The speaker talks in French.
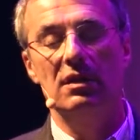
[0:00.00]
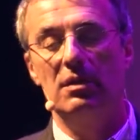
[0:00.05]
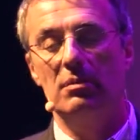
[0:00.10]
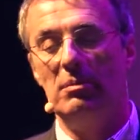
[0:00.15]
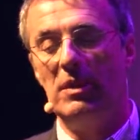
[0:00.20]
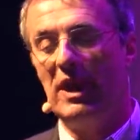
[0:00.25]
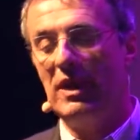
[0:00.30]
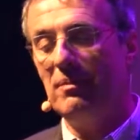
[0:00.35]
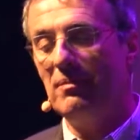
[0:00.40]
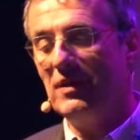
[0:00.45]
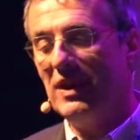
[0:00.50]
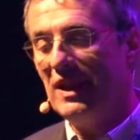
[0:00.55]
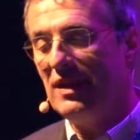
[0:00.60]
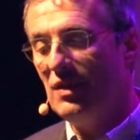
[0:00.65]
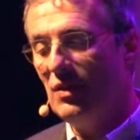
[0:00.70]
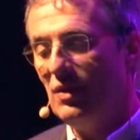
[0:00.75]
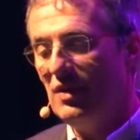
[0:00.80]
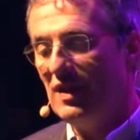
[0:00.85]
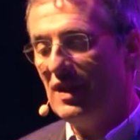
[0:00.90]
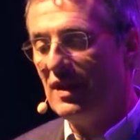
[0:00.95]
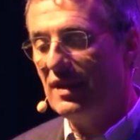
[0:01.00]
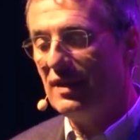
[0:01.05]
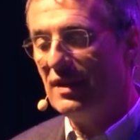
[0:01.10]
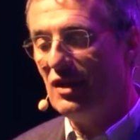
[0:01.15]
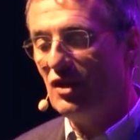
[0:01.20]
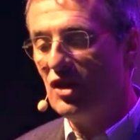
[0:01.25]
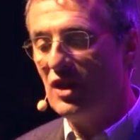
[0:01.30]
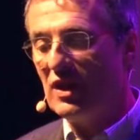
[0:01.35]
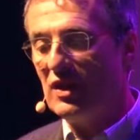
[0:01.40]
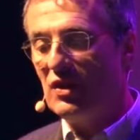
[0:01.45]
Mais qu'est-ce que cette
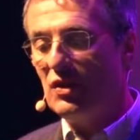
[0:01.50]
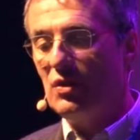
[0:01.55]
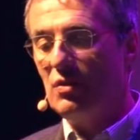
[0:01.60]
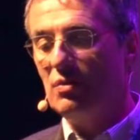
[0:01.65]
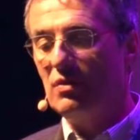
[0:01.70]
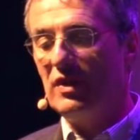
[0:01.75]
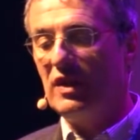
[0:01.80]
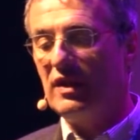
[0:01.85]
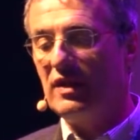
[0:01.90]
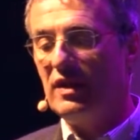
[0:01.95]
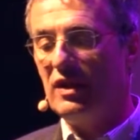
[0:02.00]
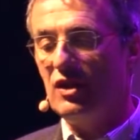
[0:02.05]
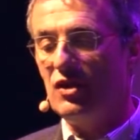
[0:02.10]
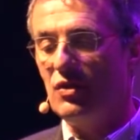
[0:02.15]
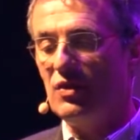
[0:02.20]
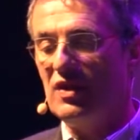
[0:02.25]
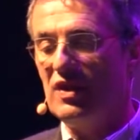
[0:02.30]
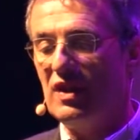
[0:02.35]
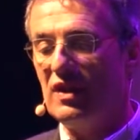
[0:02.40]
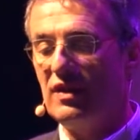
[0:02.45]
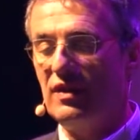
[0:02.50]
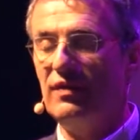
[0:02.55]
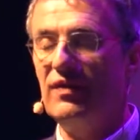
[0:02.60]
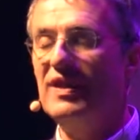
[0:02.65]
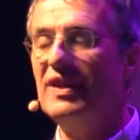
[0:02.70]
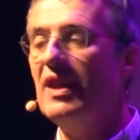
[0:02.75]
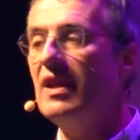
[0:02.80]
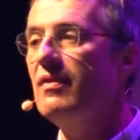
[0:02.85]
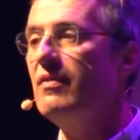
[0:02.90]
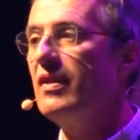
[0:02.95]
injection d'intelligence
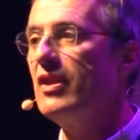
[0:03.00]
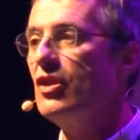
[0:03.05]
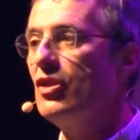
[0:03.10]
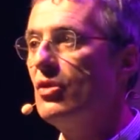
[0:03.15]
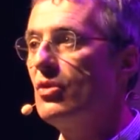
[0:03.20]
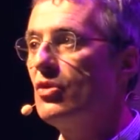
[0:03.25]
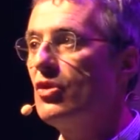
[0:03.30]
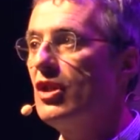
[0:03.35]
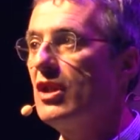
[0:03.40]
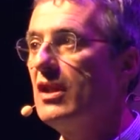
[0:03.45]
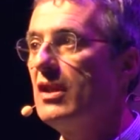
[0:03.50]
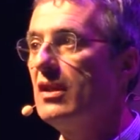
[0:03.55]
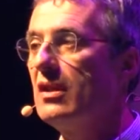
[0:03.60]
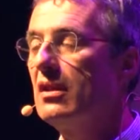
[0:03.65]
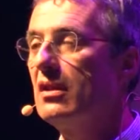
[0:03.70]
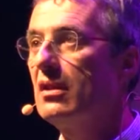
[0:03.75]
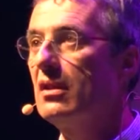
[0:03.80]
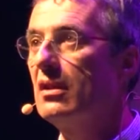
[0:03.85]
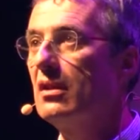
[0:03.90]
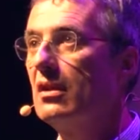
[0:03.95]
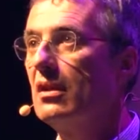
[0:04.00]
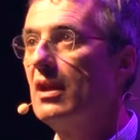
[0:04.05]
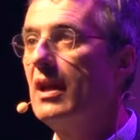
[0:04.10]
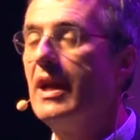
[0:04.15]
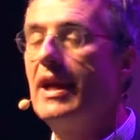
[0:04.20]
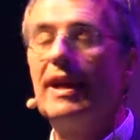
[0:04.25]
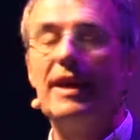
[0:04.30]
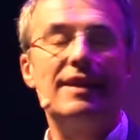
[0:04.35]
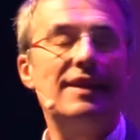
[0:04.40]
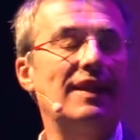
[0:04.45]
artificielle va changer
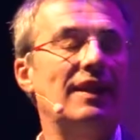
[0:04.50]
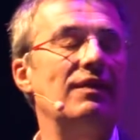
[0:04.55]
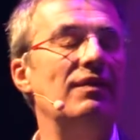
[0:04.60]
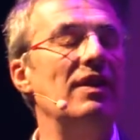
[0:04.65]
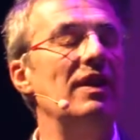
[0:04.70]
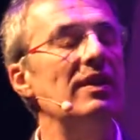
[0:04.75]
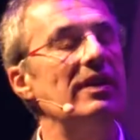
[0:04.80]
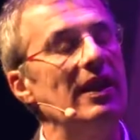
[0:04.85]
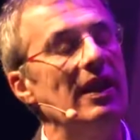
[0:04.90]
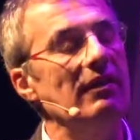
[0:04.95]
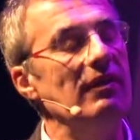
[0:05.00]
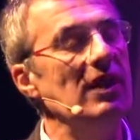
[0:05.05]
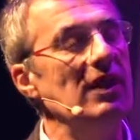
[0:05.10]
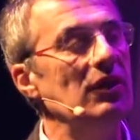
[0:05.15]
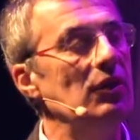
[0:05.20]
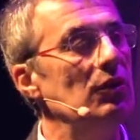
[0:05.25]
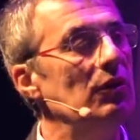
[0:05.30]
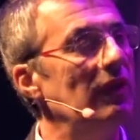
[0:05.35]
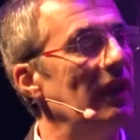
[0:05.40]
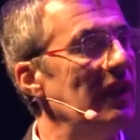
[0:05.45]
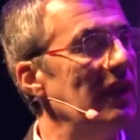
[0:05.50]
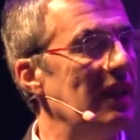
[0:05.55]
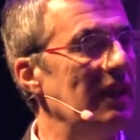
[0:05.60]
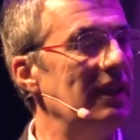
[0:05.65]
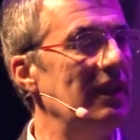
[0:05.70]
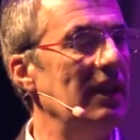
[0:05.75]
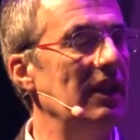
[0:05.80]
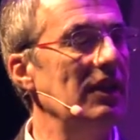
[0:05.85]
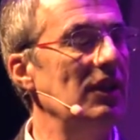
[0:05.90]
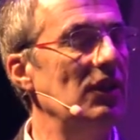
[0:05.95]
Est-ce qu'il va y avoir de nouvelles
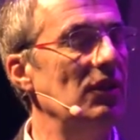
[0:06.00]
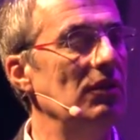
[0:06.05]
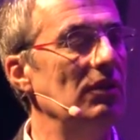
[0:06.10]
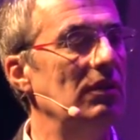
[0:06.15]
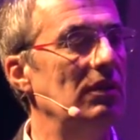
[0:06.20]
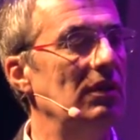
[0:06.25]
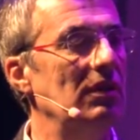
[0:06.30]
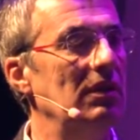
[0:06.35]
interactions